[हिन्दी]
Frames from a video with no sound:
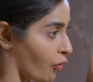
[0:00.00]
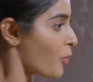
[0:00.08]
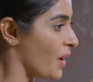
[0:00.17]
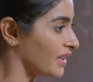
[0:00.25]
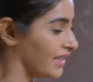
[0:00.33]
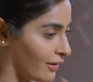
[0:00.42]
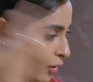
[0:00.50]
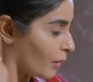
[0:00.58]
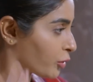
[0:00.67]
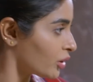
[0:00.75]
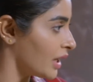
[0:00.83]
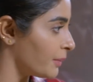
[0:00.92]
वो बात क्या है वो
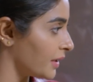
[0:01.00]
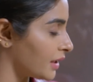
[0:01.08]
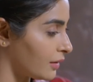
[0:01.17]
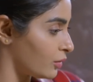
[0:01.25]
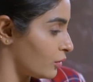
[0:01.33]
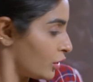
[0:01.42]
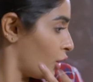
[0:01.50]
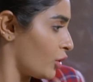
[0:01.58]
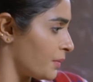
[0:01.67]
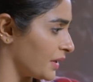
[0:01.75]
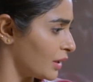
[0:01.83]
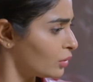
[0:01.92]
हमको नहीं पता वो उन्हीं को
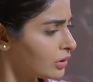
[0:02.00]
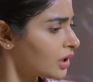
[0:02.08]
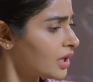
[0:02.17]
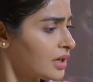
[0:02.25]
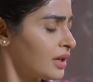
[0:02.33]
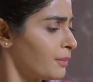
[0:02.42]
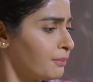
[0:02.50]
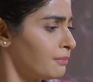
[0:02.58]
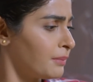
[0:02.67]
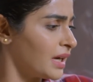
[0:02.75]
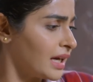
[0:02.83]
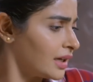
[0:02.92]
ही पता उन्होंने
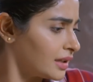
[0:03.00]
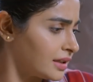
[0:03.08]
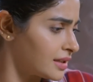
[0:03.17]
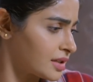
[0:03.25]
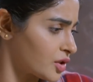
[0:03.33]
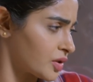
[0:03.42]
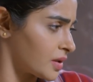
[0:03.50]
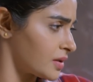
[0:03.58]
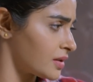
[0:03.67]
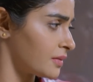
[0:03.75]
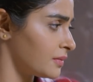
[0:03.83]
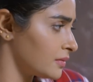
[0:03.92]
मना कर दिया इस रिश्ते से